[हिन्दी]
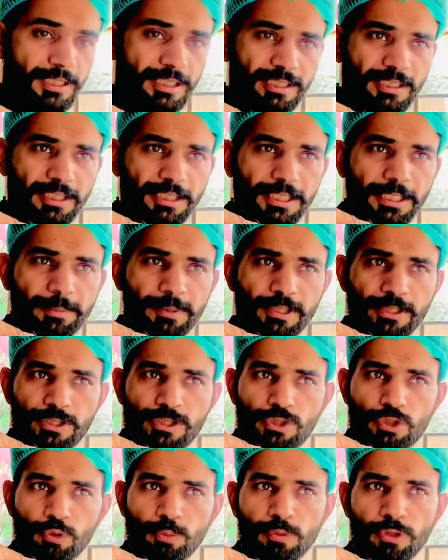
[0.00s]
तकरीबन
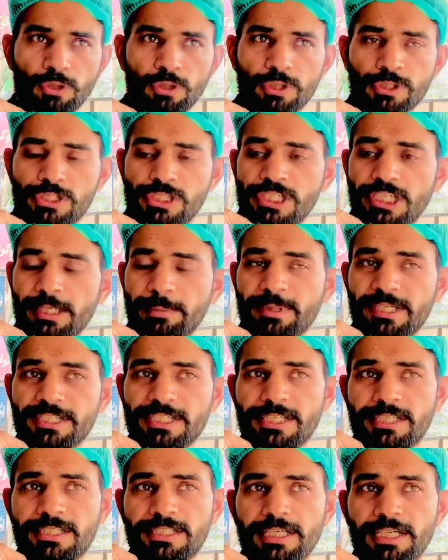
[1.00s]
सुबह छः
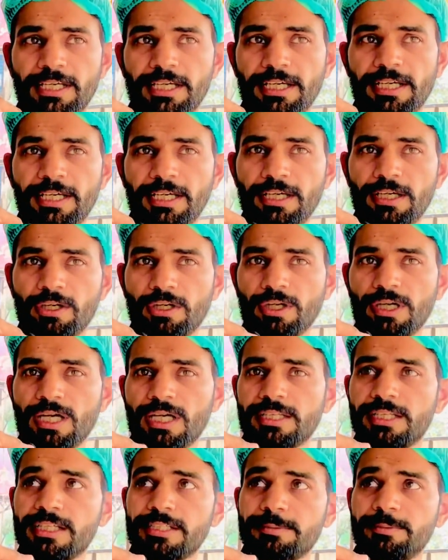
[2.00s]
बजे से लेके और
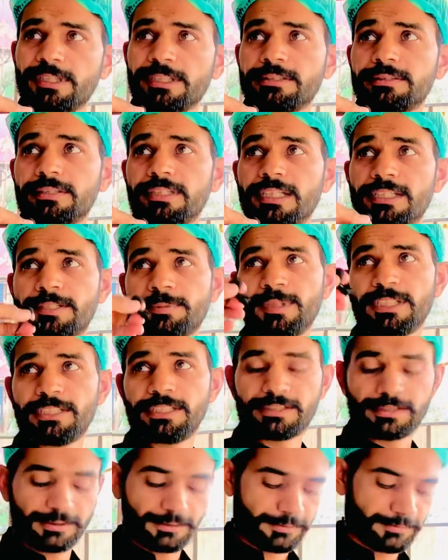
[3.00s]
रात दस बज दस
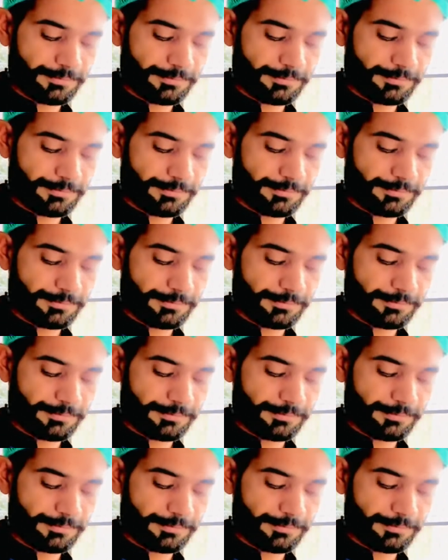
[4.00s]
बजे